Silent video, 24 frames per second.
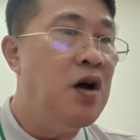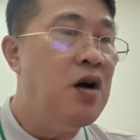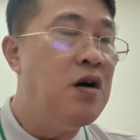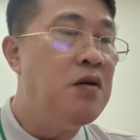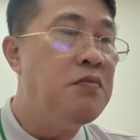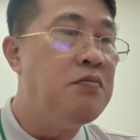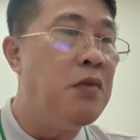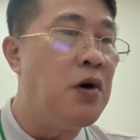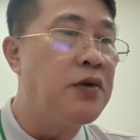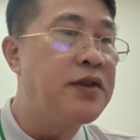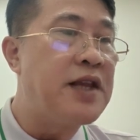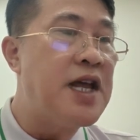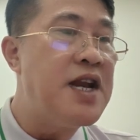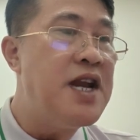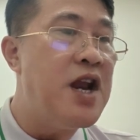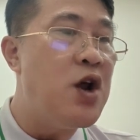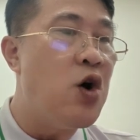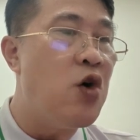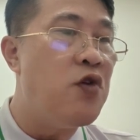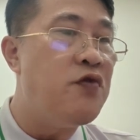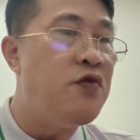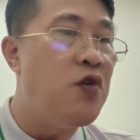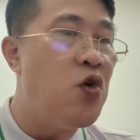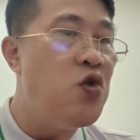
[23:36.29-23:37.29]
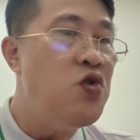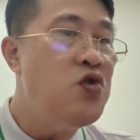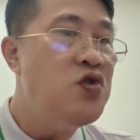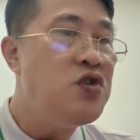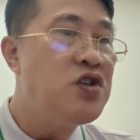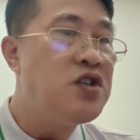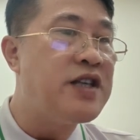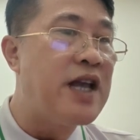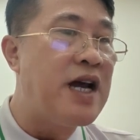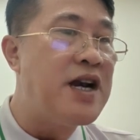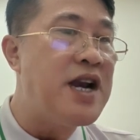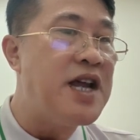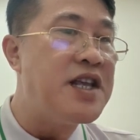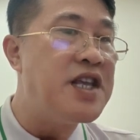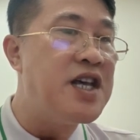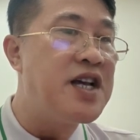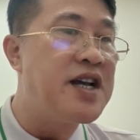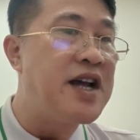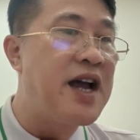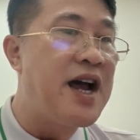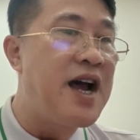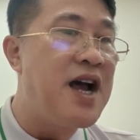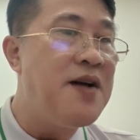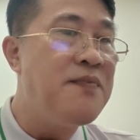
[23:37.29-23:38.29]
Một tên là hộ vũ chẳng là gì
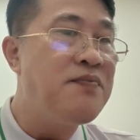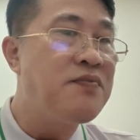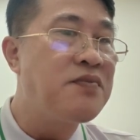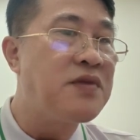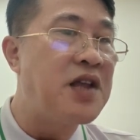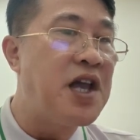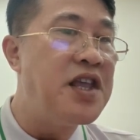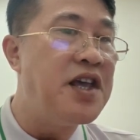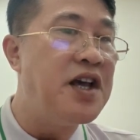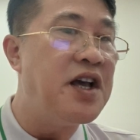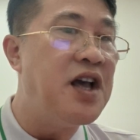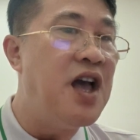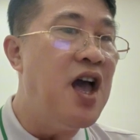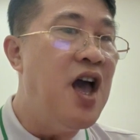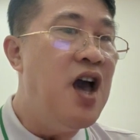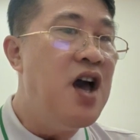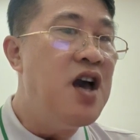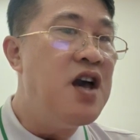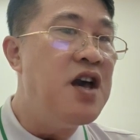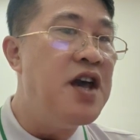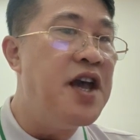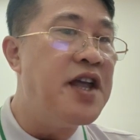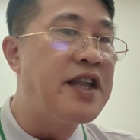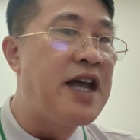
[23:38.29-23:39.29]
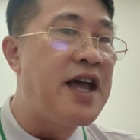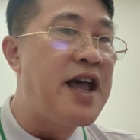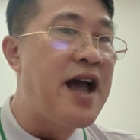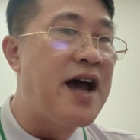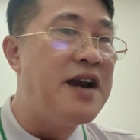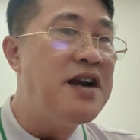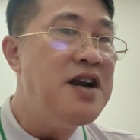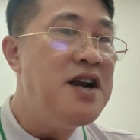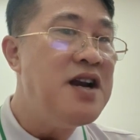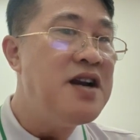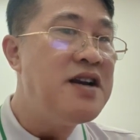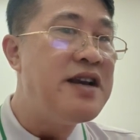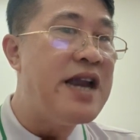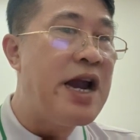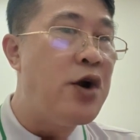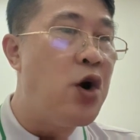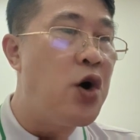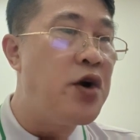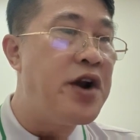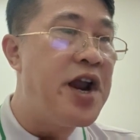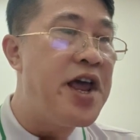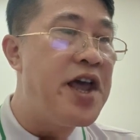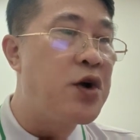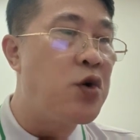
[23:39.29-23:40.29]
cả, thế nhưng hiện tại hắn là đồ
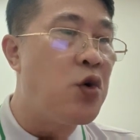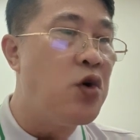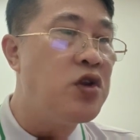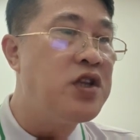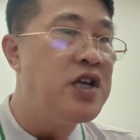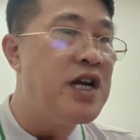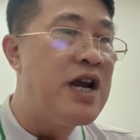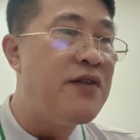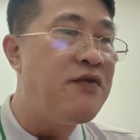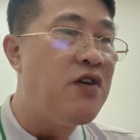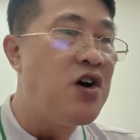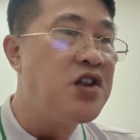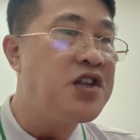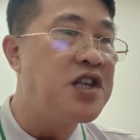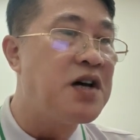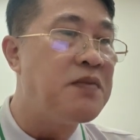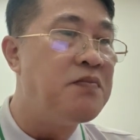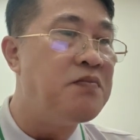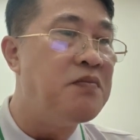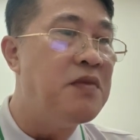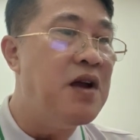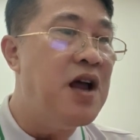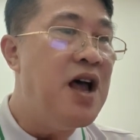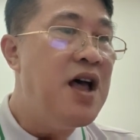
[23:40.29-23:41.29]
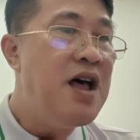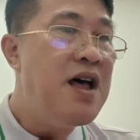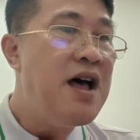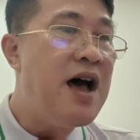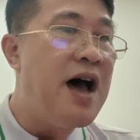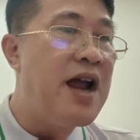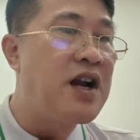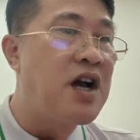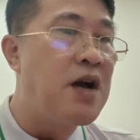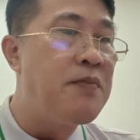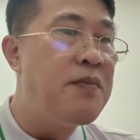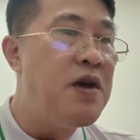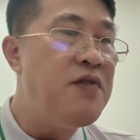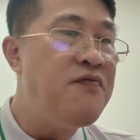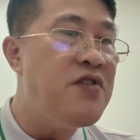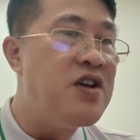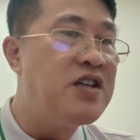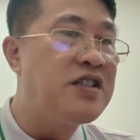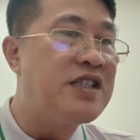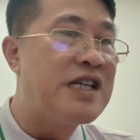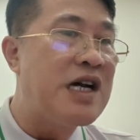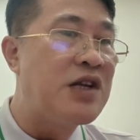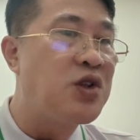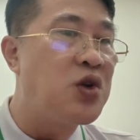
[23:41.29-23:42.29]
đệ của Thương La Võ Thần. Anh có biết vì
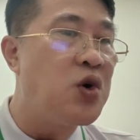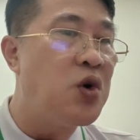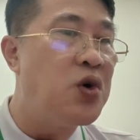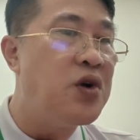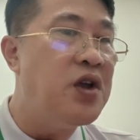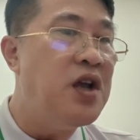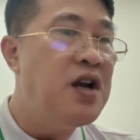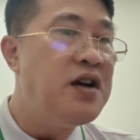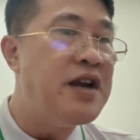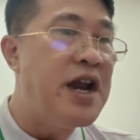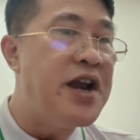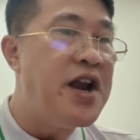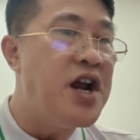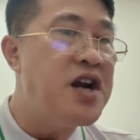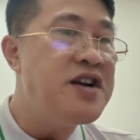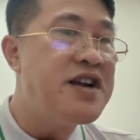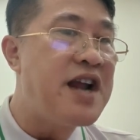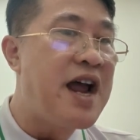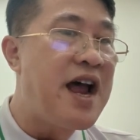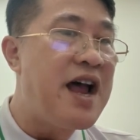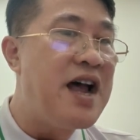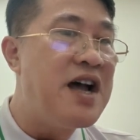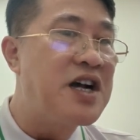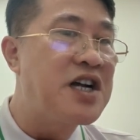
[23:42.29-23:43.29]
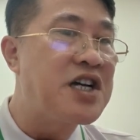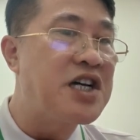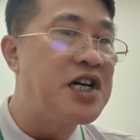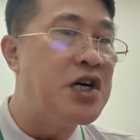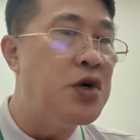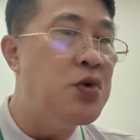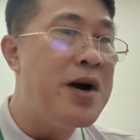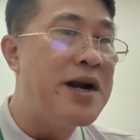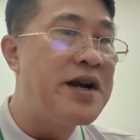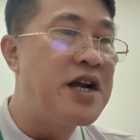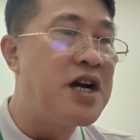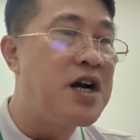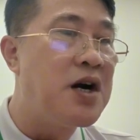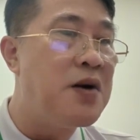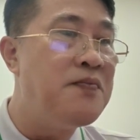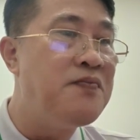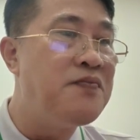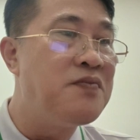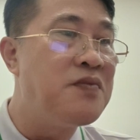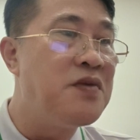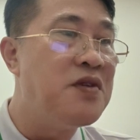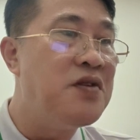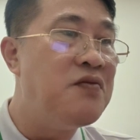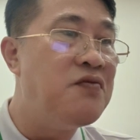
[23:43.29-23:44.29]
sao tôi để đứng ra cứu anh không?
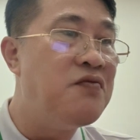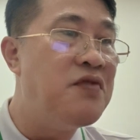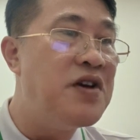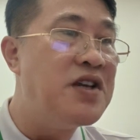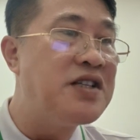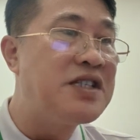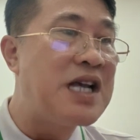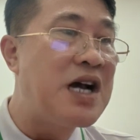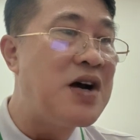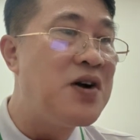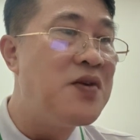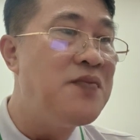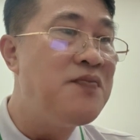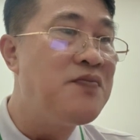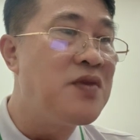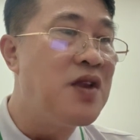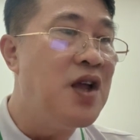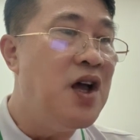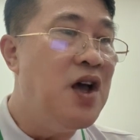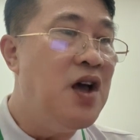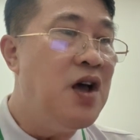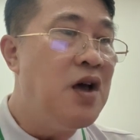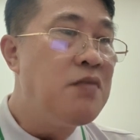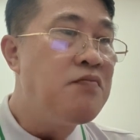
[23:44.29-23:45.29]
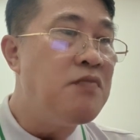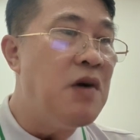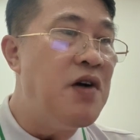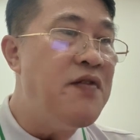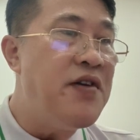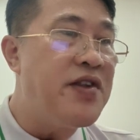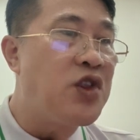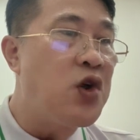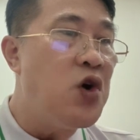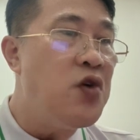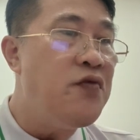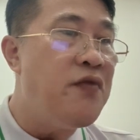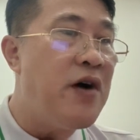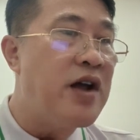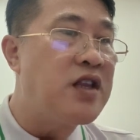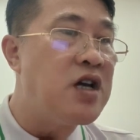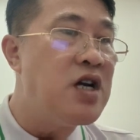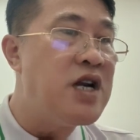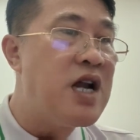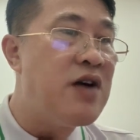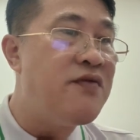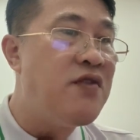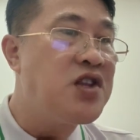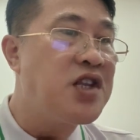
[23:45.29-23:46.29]
Vì sao? Bởi vì tôi và Thương
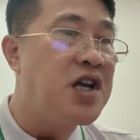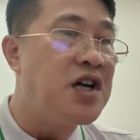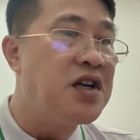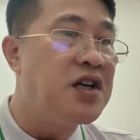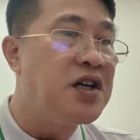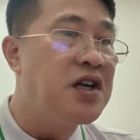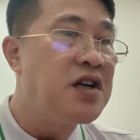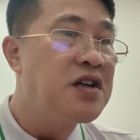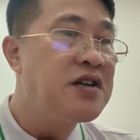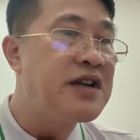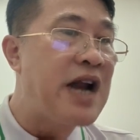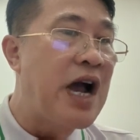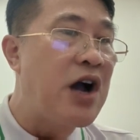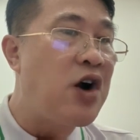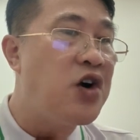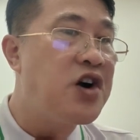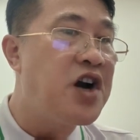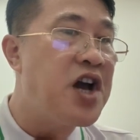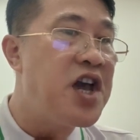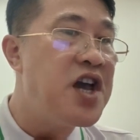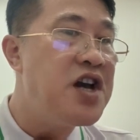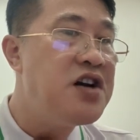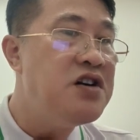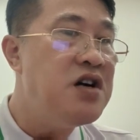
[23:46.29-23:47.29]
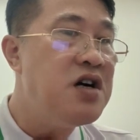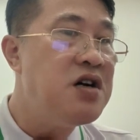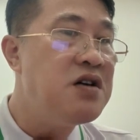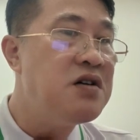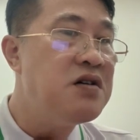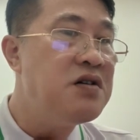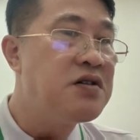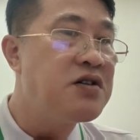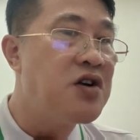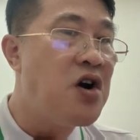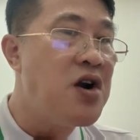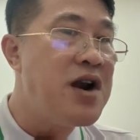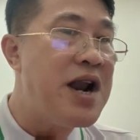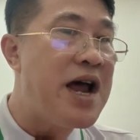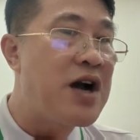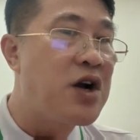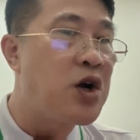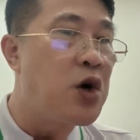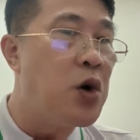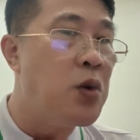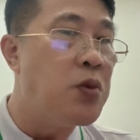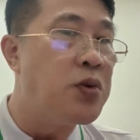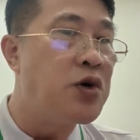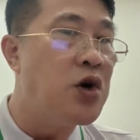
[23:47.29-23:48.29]
La Võ Thần đã có khế ước, đó là
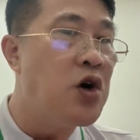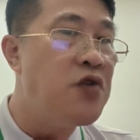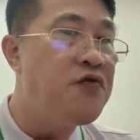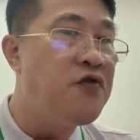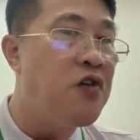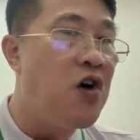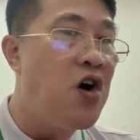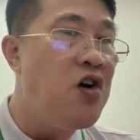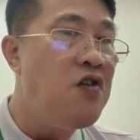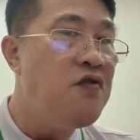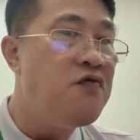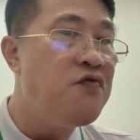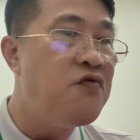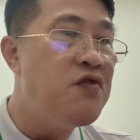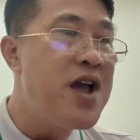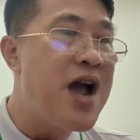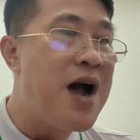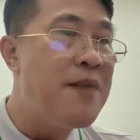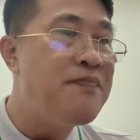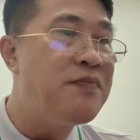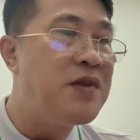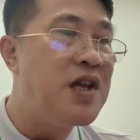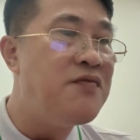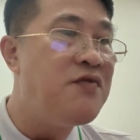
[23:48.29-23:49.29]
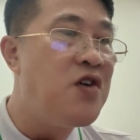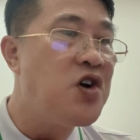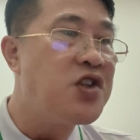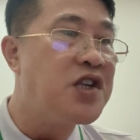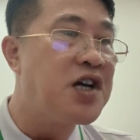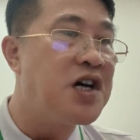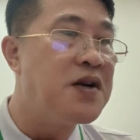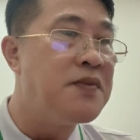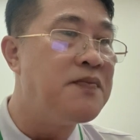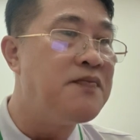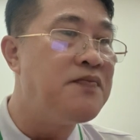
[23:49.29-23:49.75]
cùng đối phó với âm thiên Võ Thần.